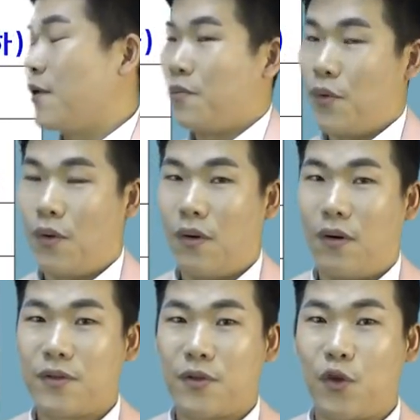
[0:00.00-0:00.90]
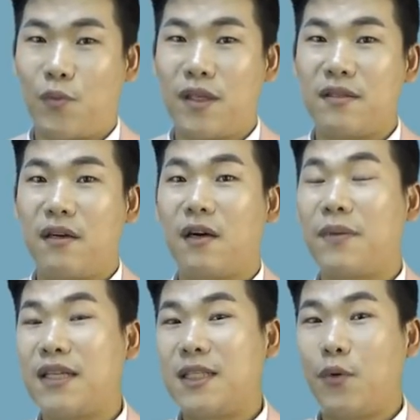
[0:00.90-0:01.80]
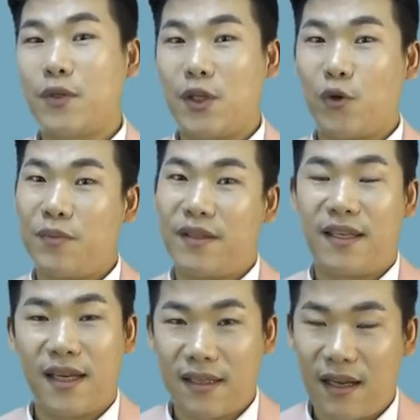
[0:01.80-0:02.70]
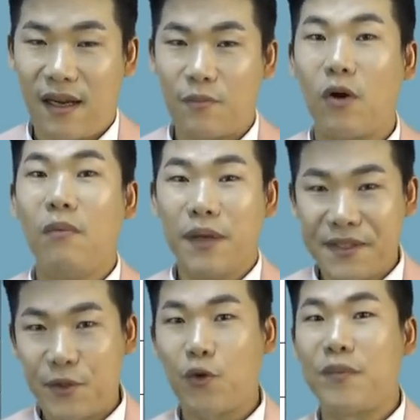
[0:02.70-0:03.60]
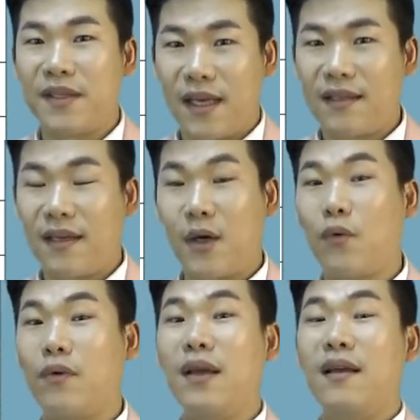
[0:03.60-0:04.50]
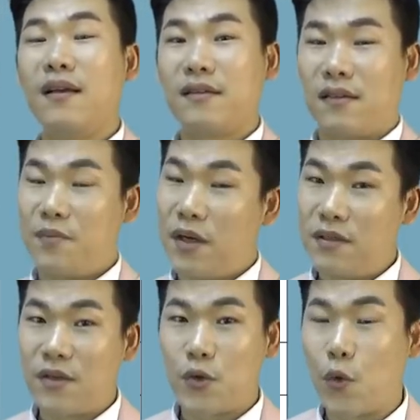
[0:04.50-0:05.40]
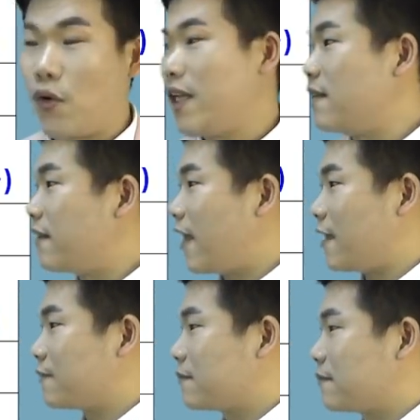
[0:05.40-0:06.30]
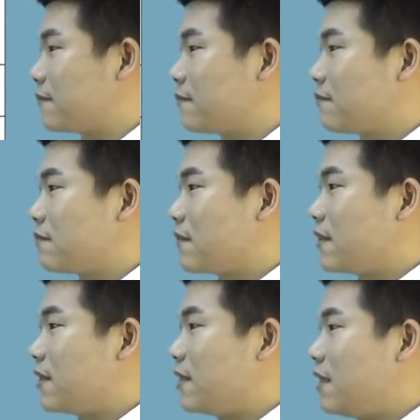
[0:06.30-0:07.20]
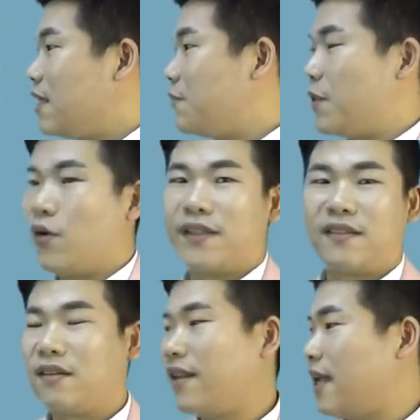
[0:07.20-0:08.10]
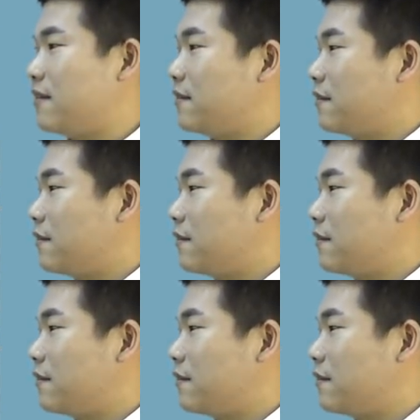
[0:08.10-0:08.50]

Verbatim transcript: 뭐 전용 면적 85제곱미터 이하다, 뭐 몇 제곱미터 이하다라고 그런 면적 조건이 있는데 이 비과세 특례에는